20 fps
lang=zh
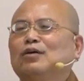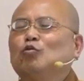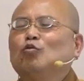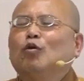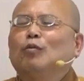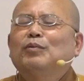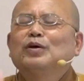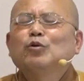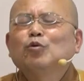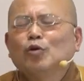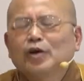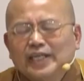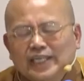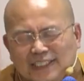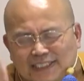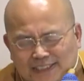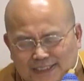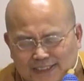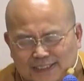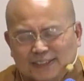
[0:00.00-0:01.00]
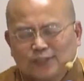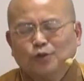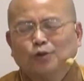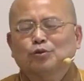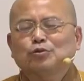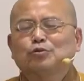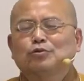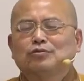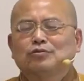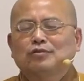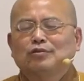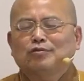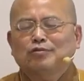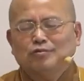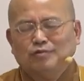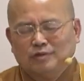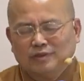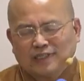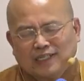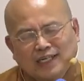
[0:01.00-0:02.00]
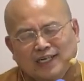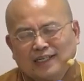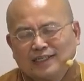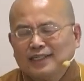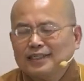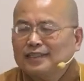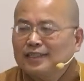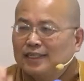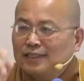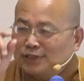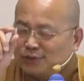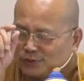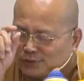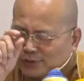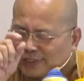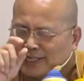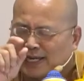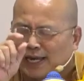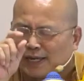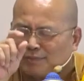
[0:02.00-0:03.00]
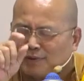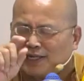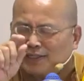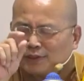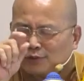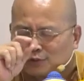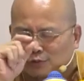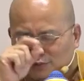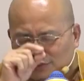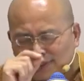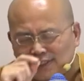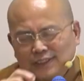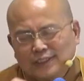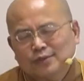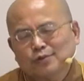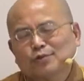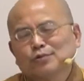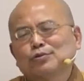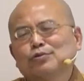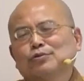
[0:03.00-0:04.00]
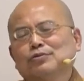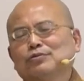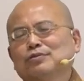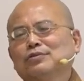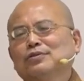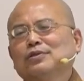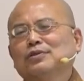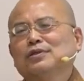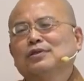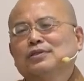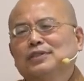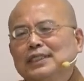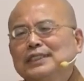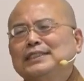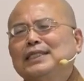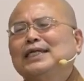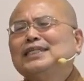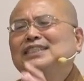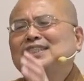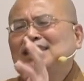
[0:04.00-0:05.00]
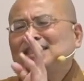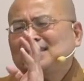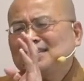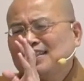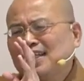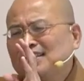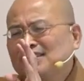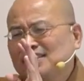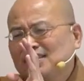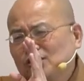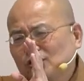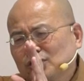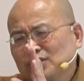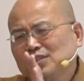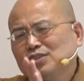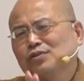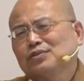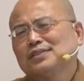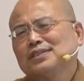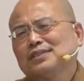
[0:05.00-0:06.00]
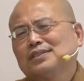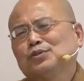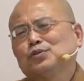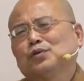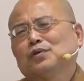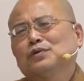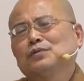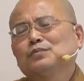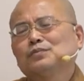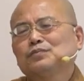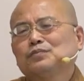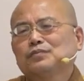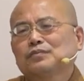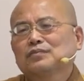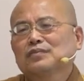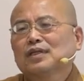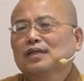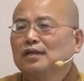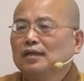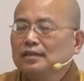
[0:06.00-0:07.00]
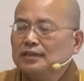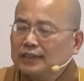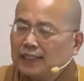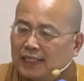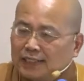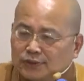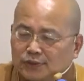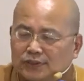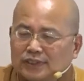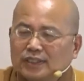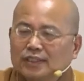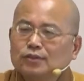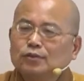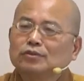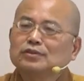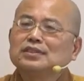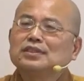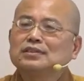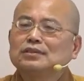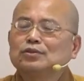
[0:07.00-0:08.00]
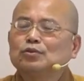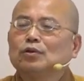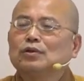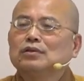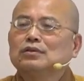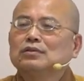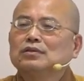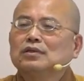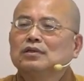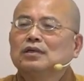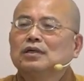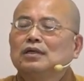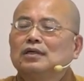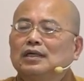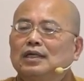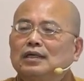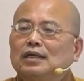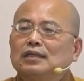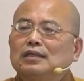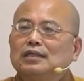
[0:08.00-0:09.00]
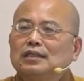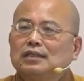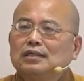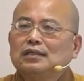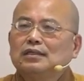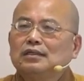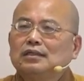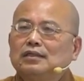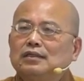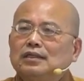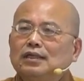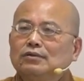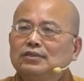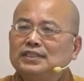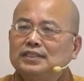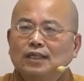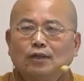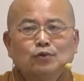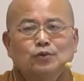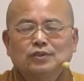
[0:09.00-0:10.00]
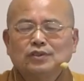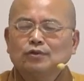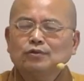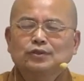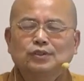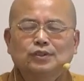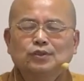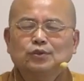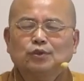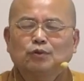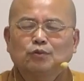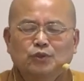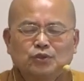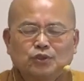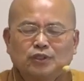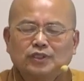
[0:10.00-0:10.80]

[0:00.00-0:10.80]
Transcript: 我们会一直受苦啊。那最害怕的苦是这种苦，那但其实那这就是一种执着。它就是一种执着，那你要消除这种执着，我